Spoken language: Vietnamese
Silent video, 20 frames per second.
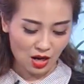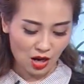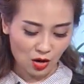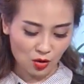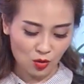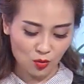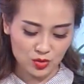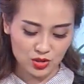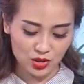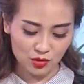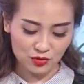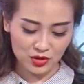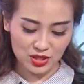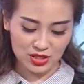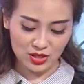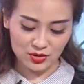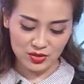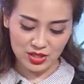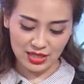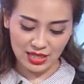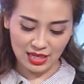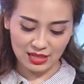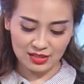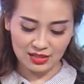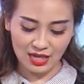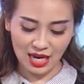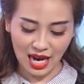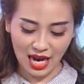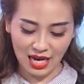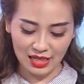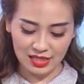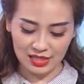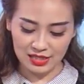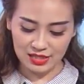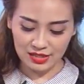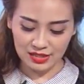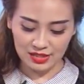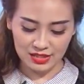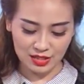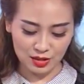Cũng trong phiên giao dịch ngày thứ hai thì
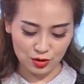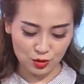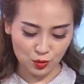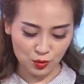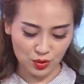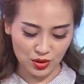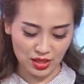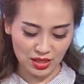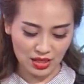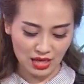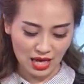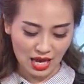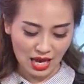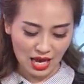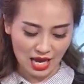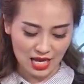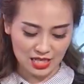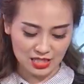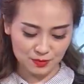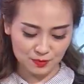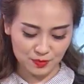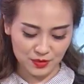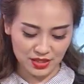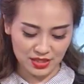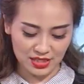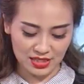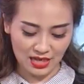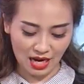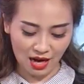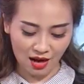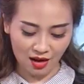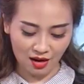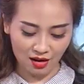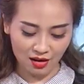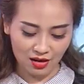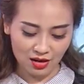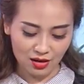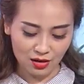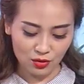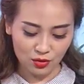chứng chỉ quỹ SPDR
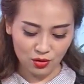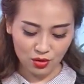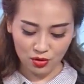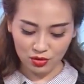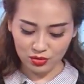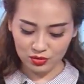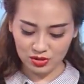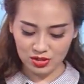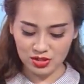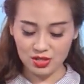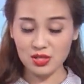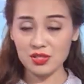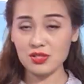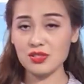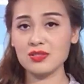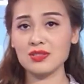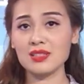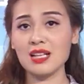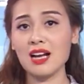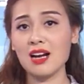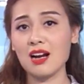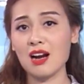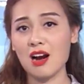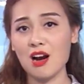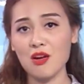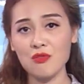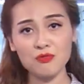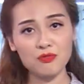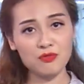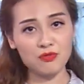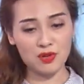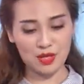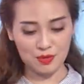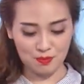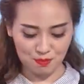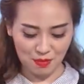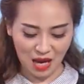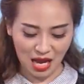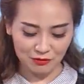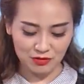Gold Trust tăng
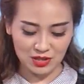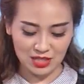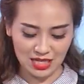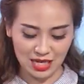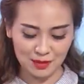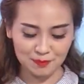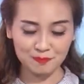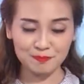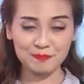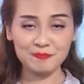0,3%.